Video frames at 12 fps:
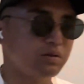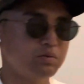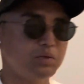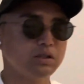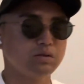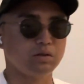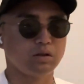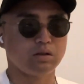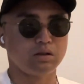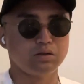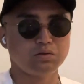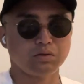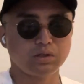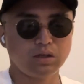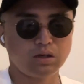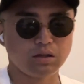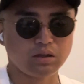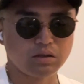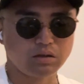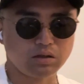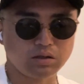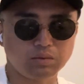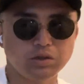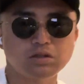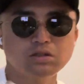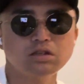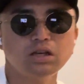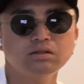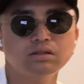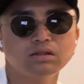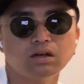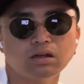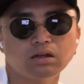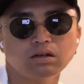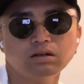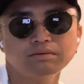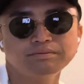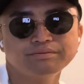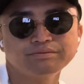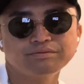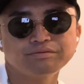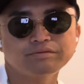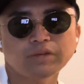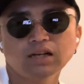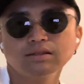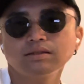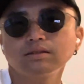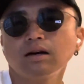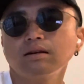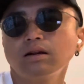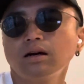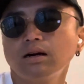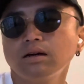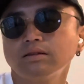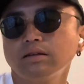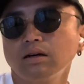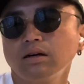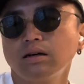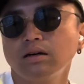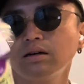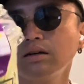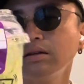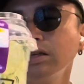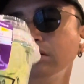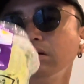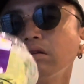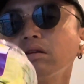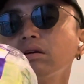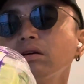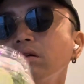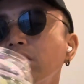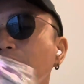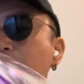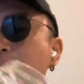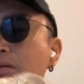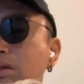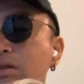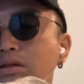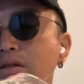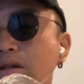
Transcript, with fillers: まそうだったのでちょっとサラダ買ってみたシェイクサラダサラダいくらだったんだなこれ忘れ